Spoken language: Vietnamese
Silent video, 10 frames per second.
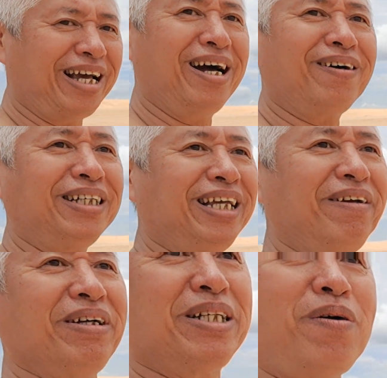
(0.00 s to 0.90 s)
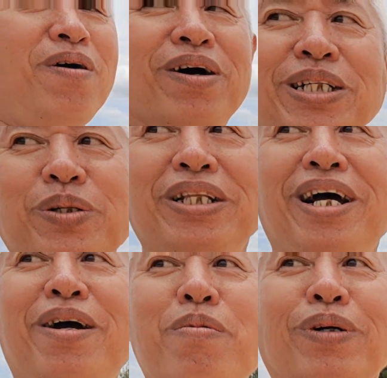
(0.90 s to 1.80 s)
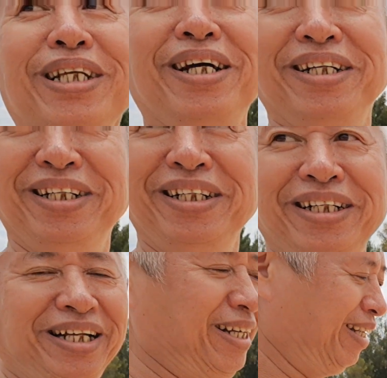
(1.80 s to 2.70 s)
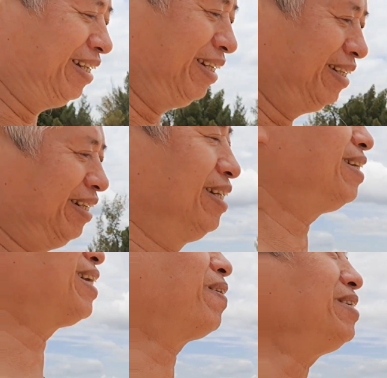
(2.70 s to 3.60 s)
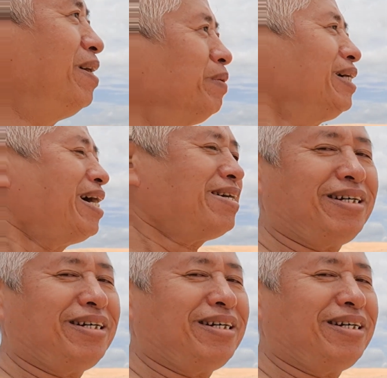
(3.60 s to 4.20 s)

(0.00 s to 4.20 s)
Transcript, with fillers: chả có gì phải xấu hổ cái chuyện ta không có tiền nhưng ta có nhiều thứ khác